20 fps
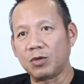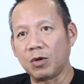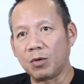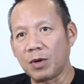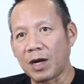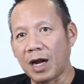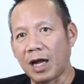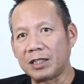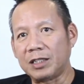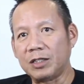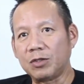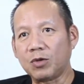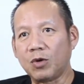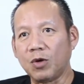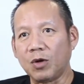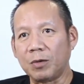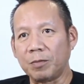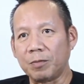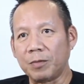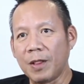ช่วงเวลาที่ทุก
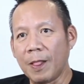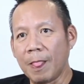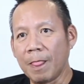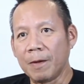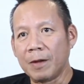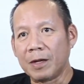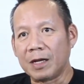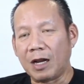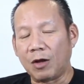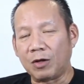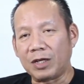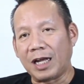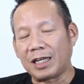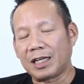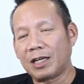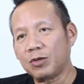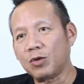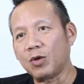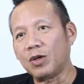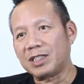คนเราอยาก
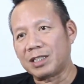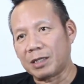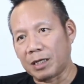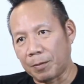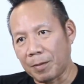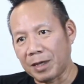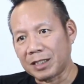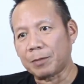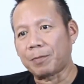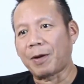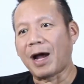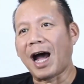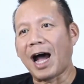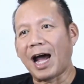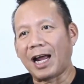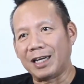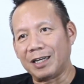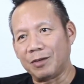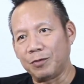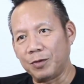ให้ทุกคนสามารถจะ
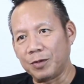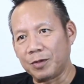ผ่าน